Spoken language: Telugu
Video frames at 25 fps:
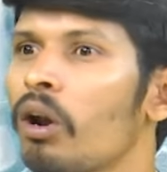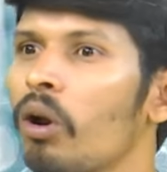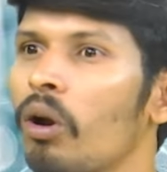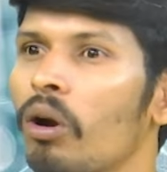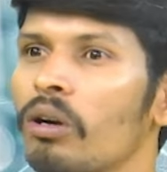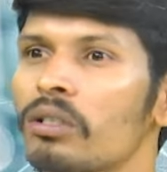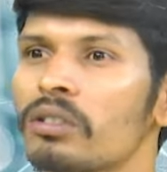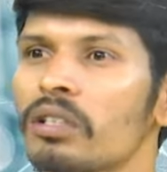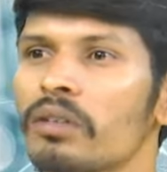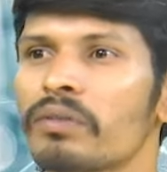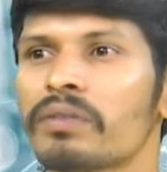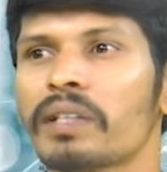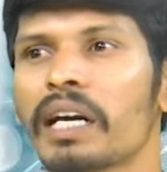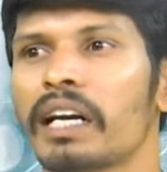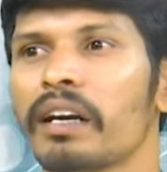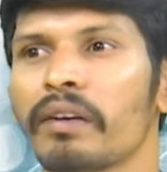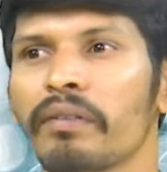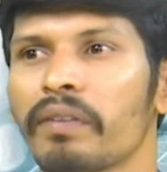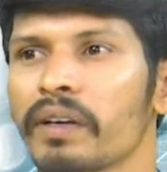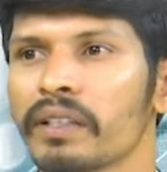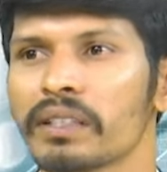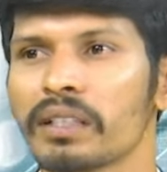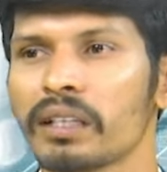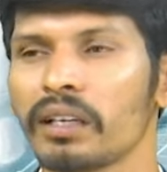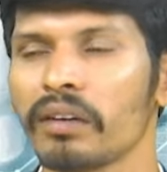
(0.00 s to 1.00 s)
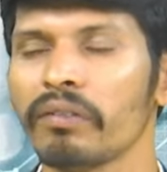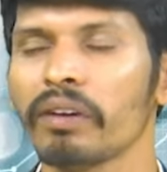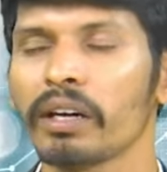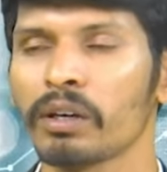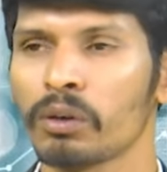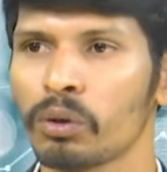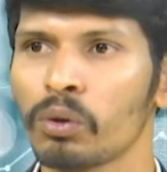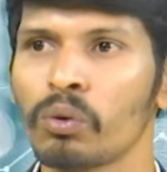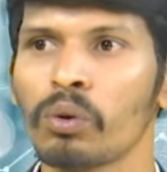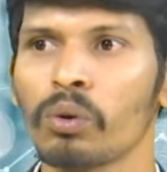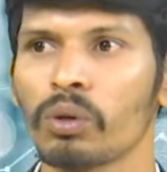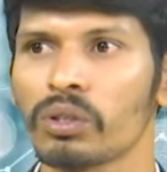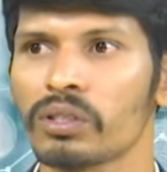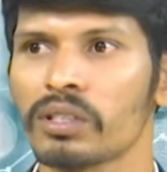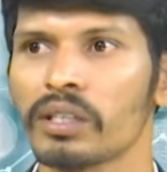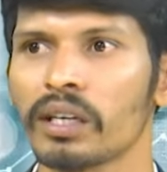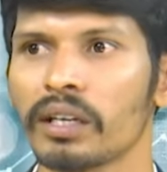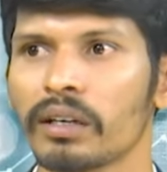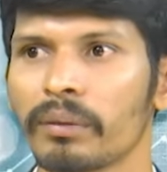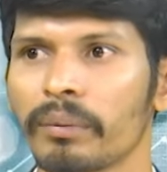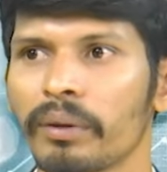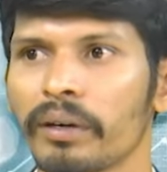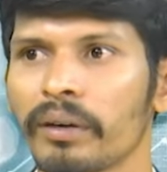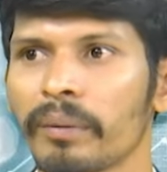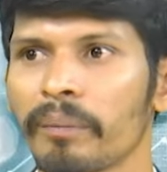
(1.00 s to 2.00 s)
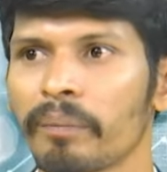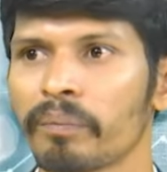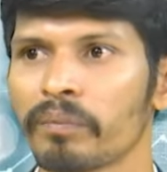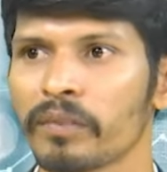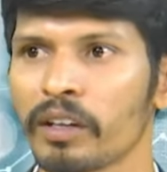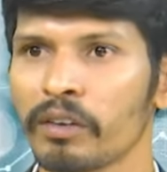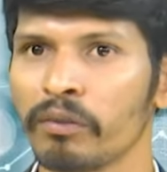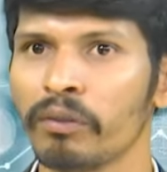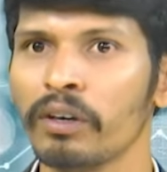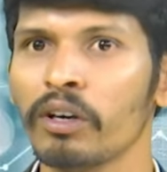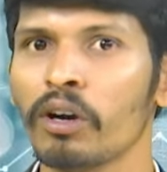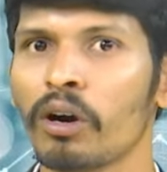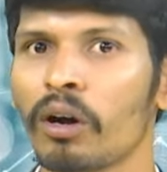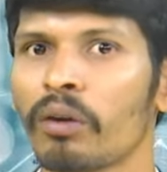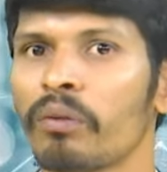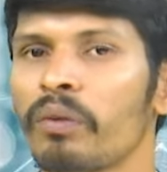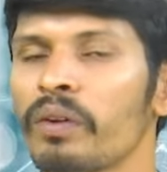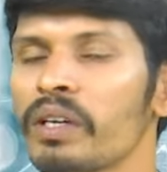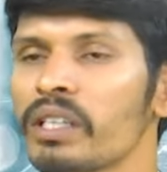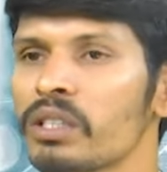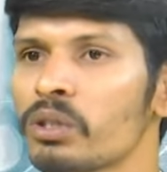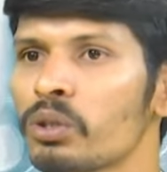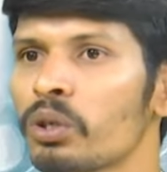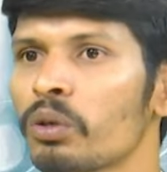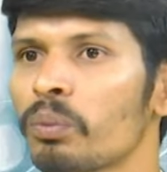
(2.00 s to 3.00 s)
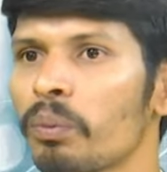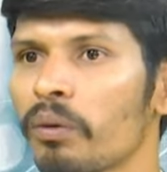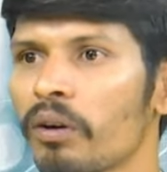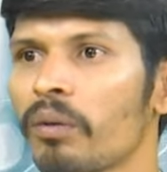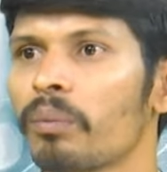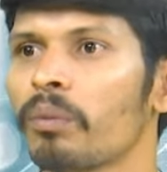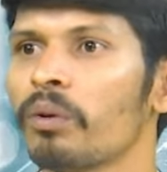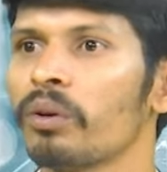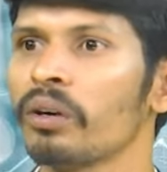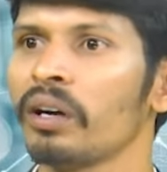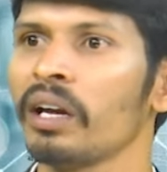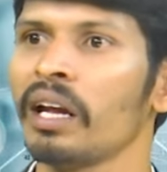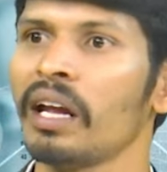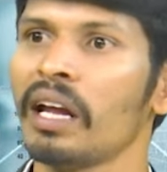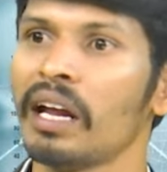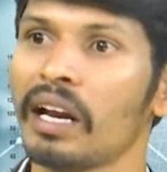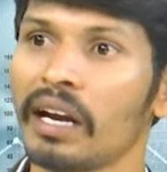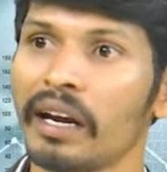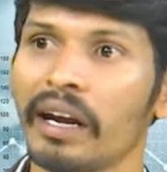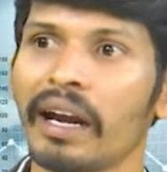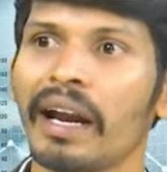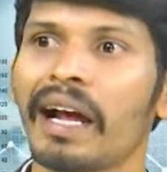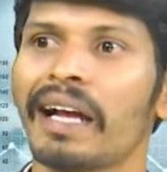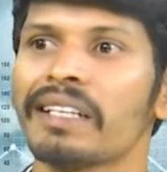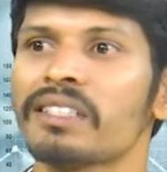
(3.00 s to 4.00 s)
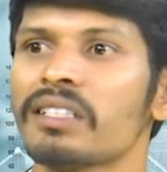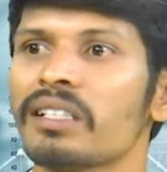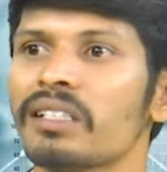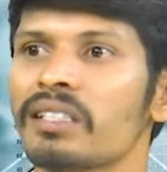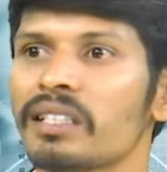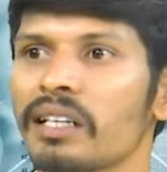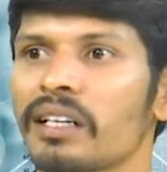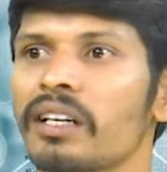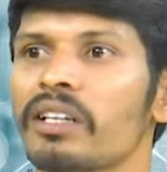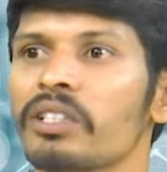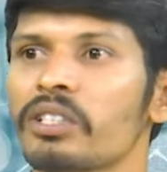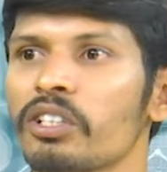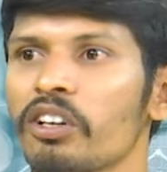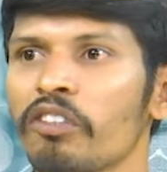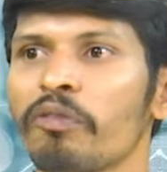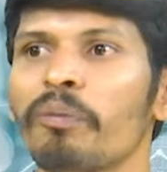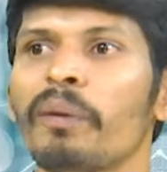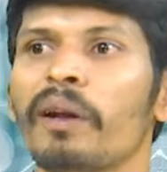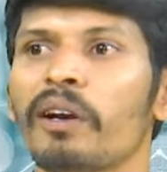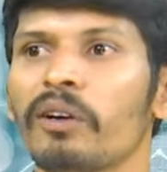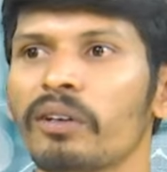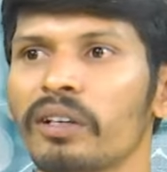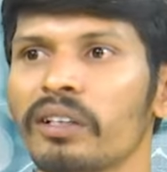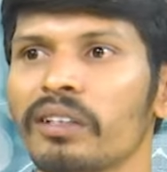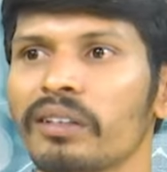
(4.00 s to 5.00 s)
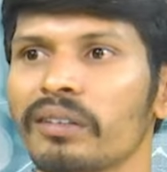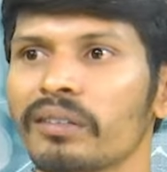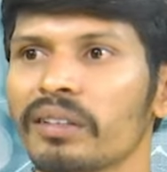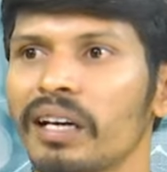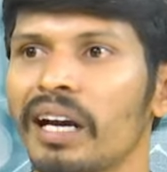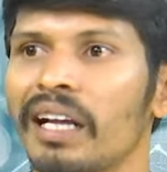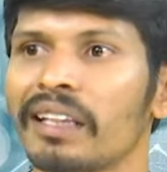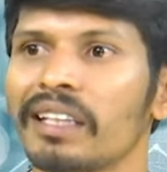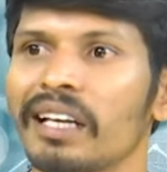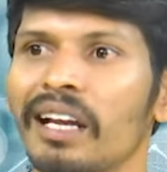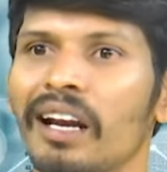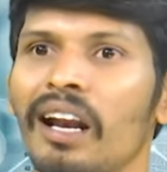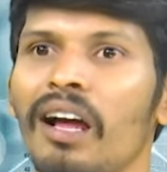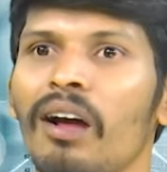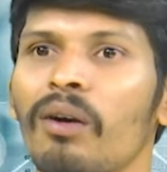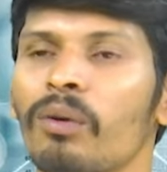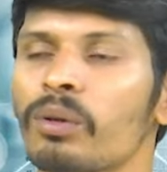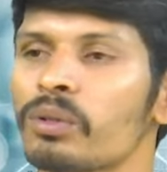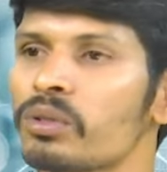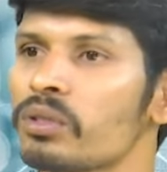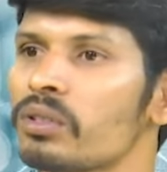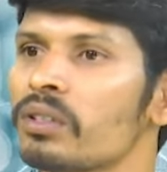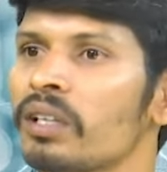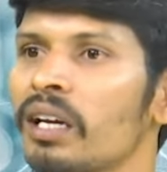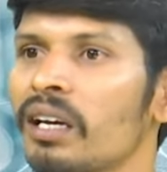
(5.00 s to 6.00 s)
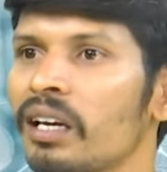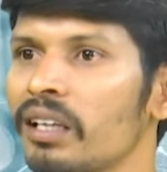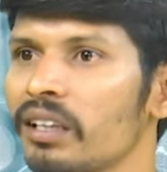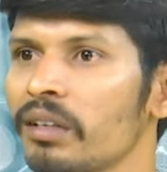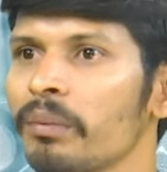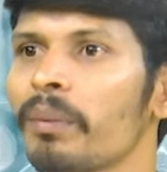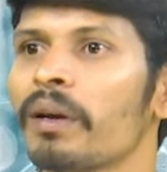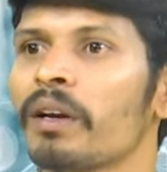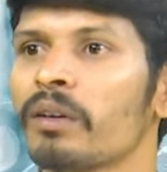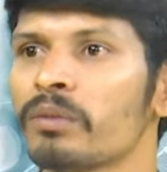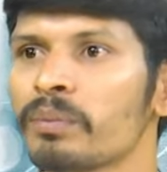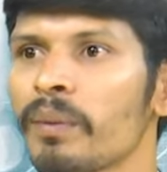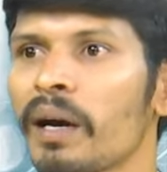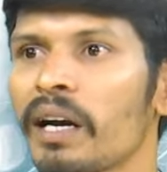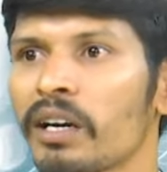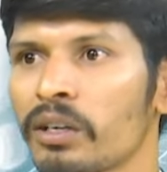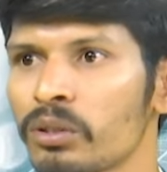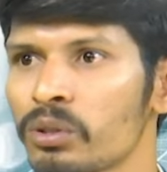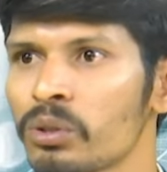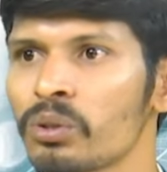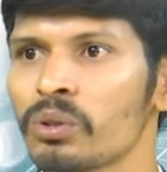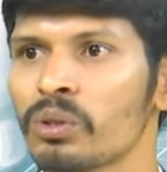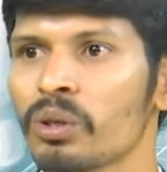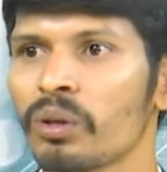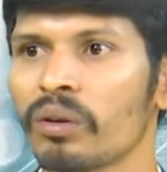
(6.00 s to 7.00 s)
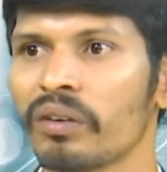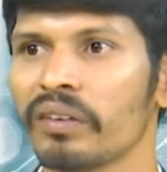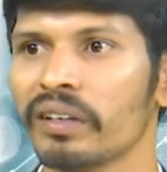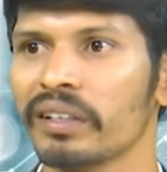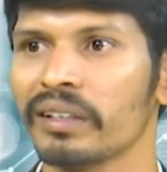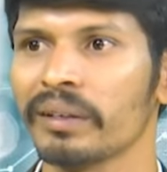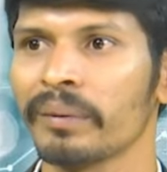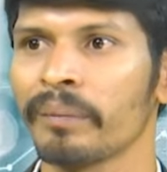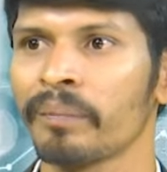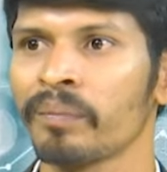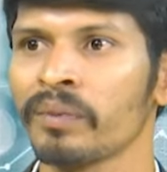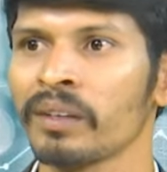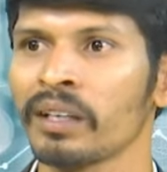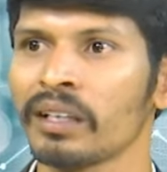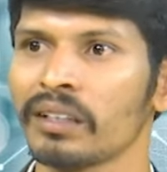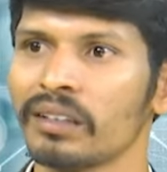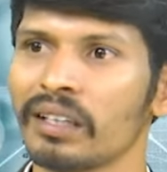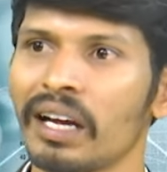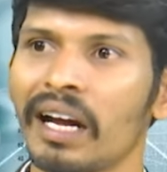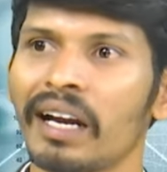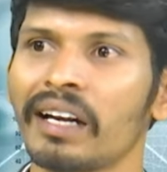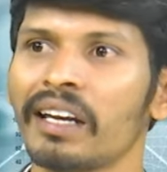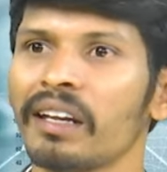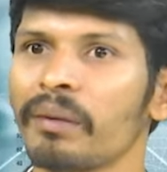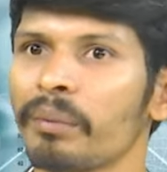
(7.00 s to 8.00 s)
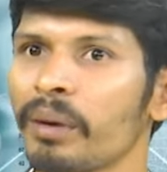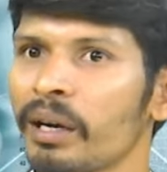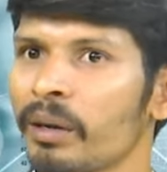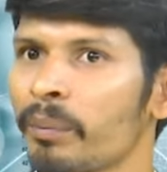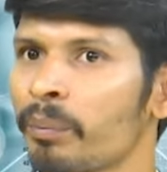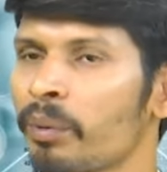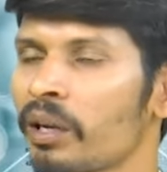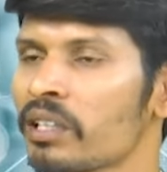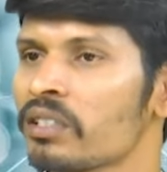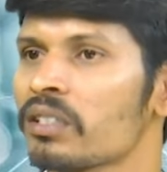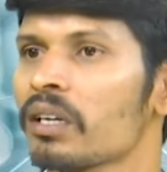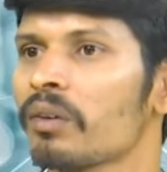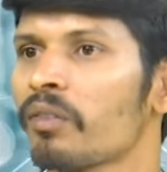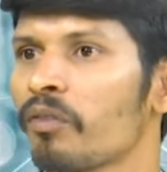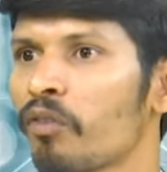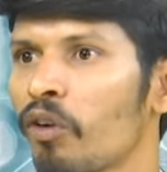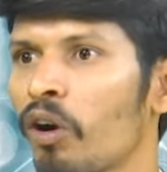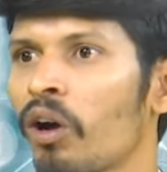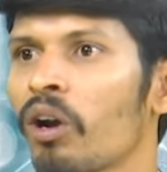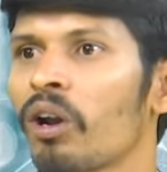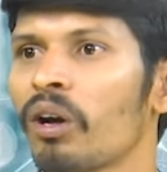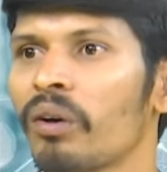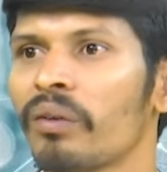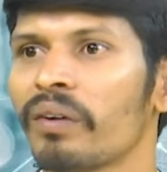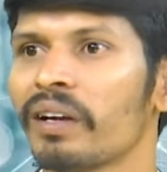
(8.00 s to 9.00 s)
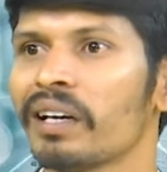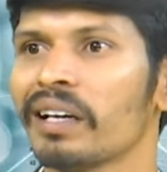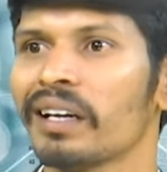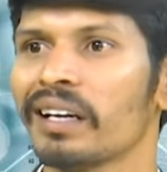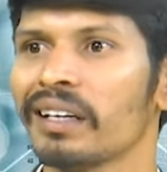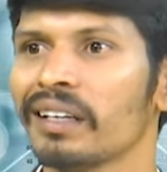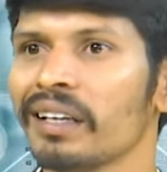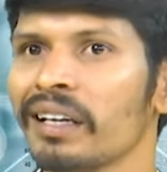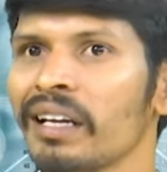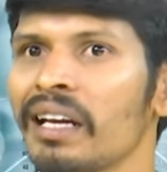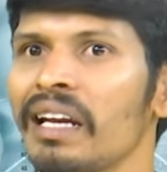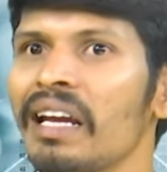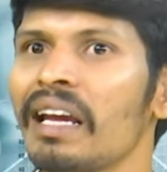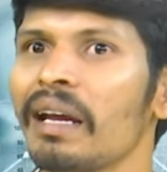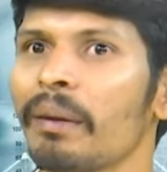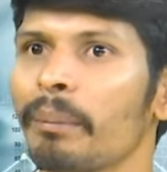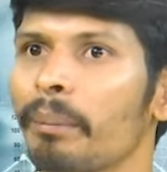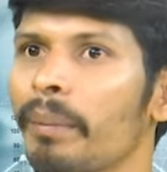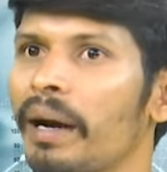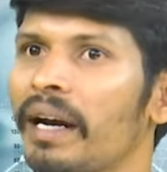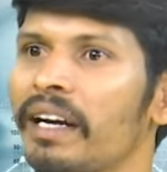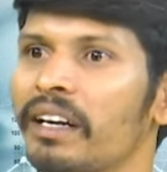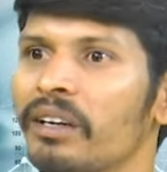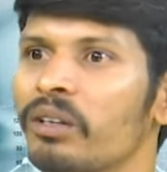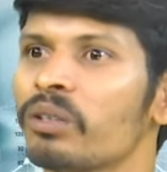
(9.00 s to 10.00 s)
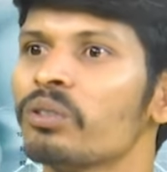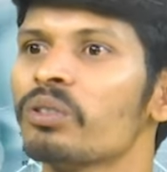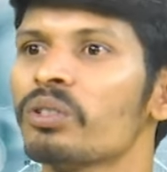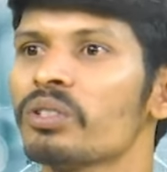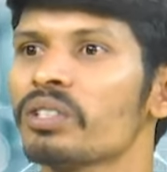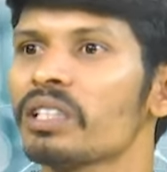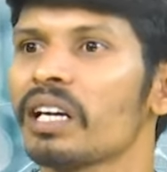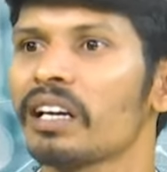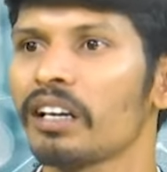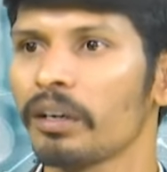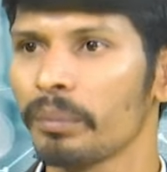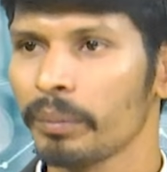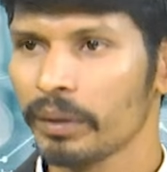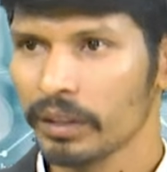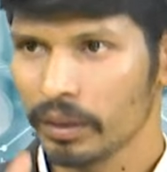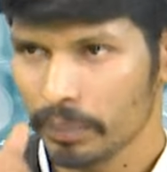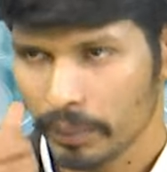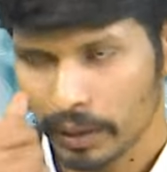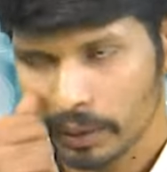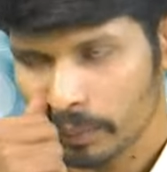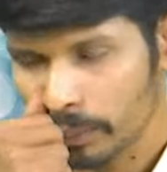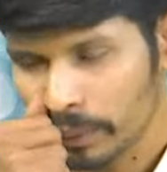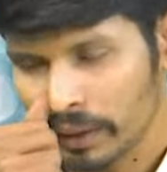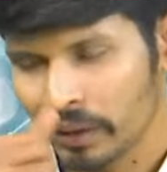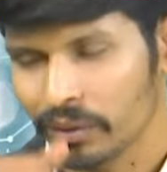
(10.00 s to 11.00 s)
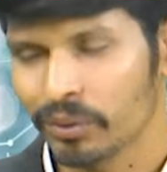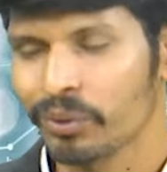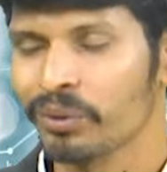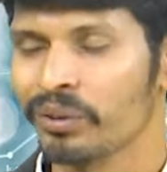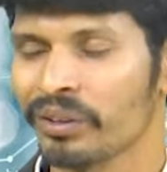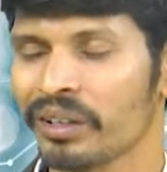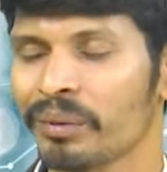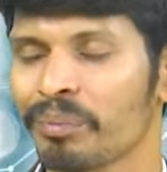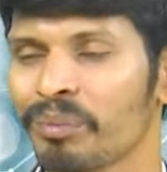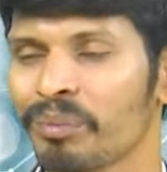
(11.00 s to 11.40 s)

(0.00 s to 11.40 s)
లాట్స్ ఆఫ్ సైడ్ ఎఫెక్ట్స్ అనేవి ఎక్కువ వస్తాయి అన్నమాట వీ ఆల్వేస్ షుడ్ ప్రమోట్ న్యాచురల్ సెగ్రేషన్ ఆఫ్ మెలటోనిన్ అది ఎలా వస్తుంది అనేది మనం బాగా చూసుకోవాలి దాన్నే మనం ప్రస్క్రైబ్ ఫాలో అవ్వాలి కానీ బయట నుంచి వచ్చే వాటి మీద మనం పడకూడదు